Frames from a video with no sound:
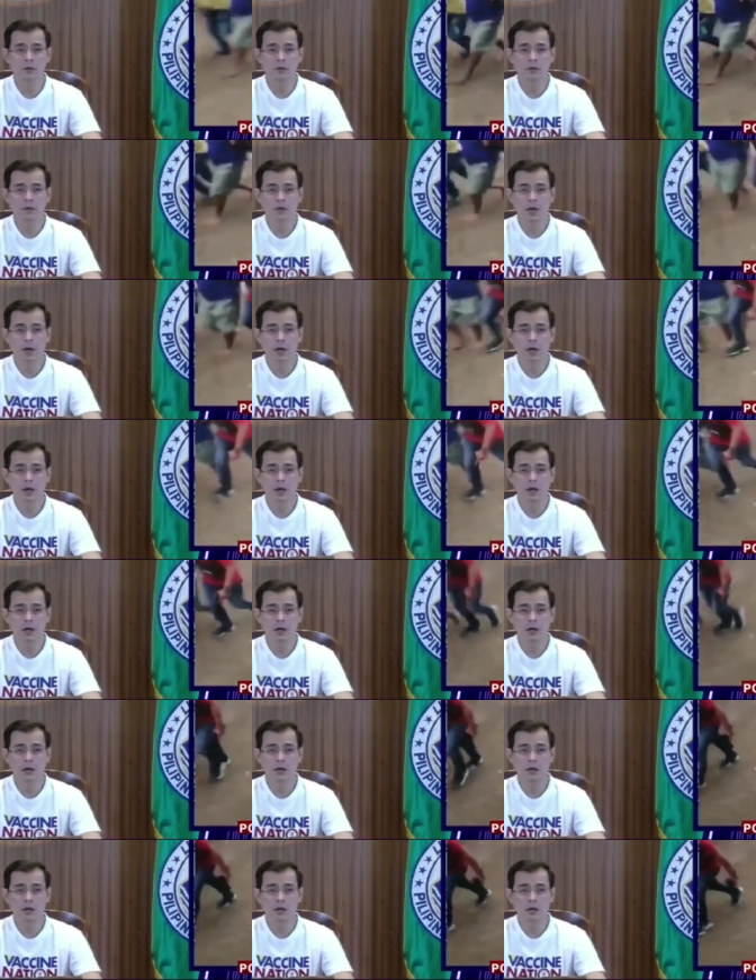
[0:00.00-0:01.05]
na
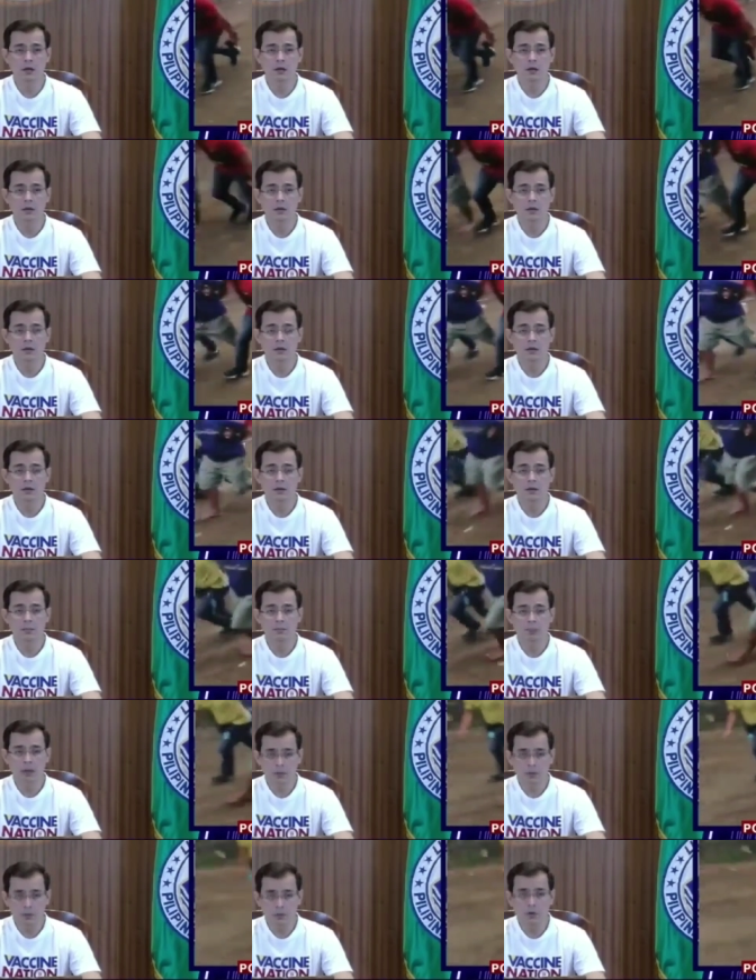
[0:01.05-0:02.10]

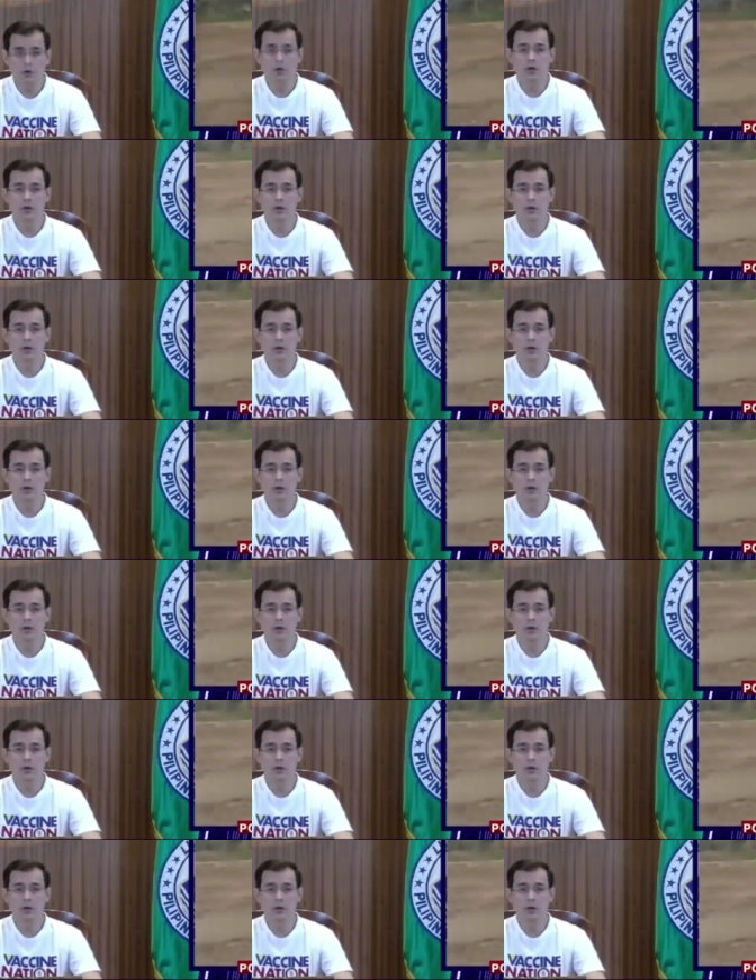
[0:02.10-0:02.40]
patuloy uh,